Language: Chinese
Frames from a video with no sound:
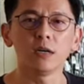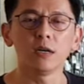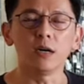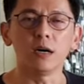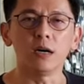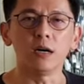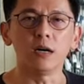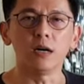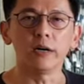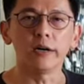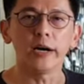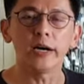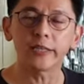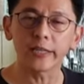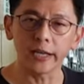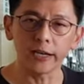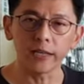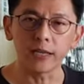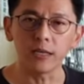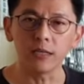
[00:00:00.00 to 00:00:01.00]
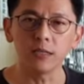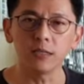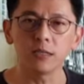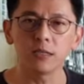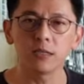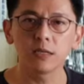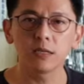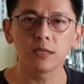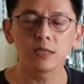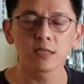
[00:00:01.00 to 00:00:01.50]
呃，二点零
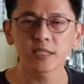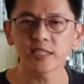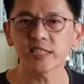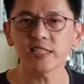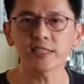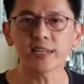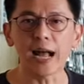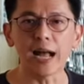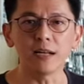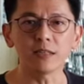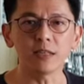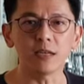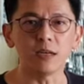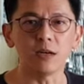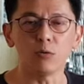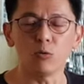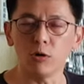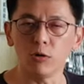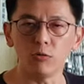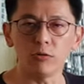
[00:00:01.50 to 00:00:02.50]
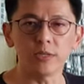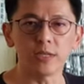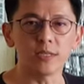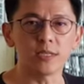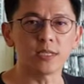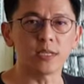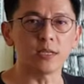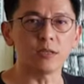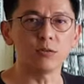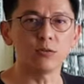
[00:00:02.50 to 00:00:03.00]
四缸的涡轮引
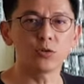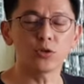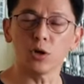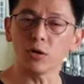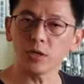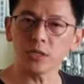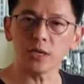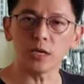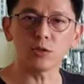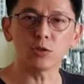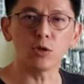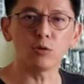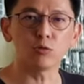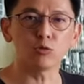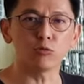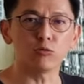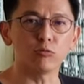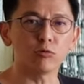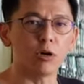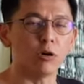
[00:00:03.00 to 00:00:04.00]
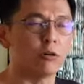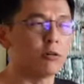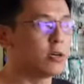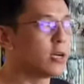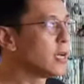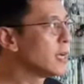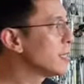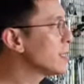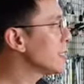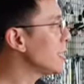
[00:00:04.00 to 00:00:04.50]
擎，动力也都足够。
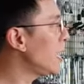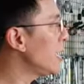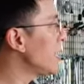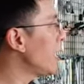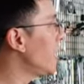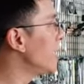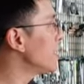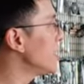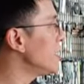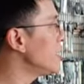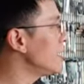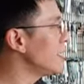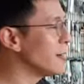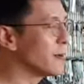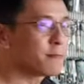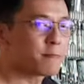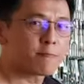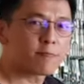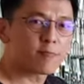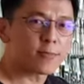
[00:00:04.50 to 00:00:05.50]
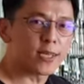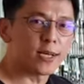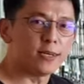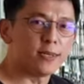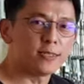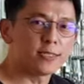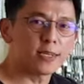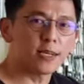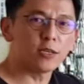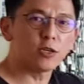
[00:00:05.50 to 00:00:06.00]
那它的，
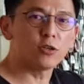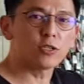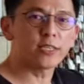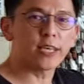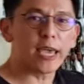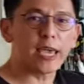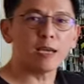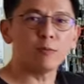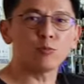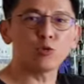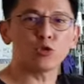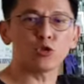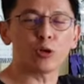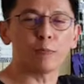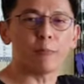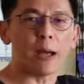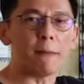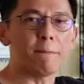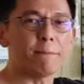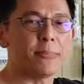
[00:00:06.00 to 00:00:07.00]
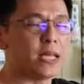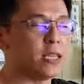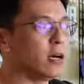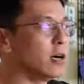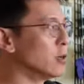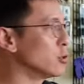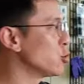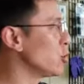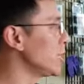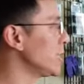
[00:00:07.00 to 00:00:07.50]
呃，这个又是 AMG 的版本
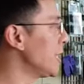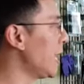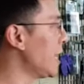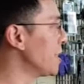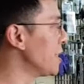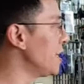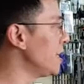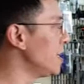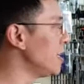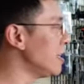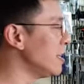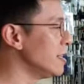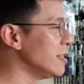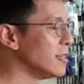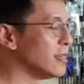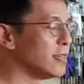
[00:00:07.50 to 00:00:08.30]
哈，所以它的